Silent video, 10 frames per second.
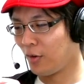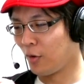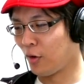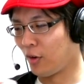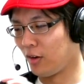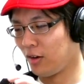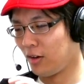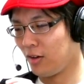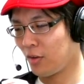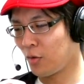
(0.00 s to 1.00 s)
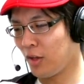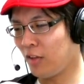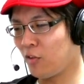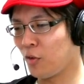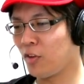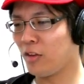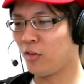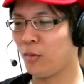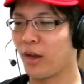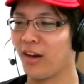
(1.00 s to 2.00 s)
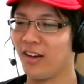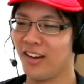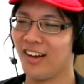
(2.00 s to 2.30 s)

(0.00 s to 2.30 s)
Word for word: おう。とりあえず挑戦するべ。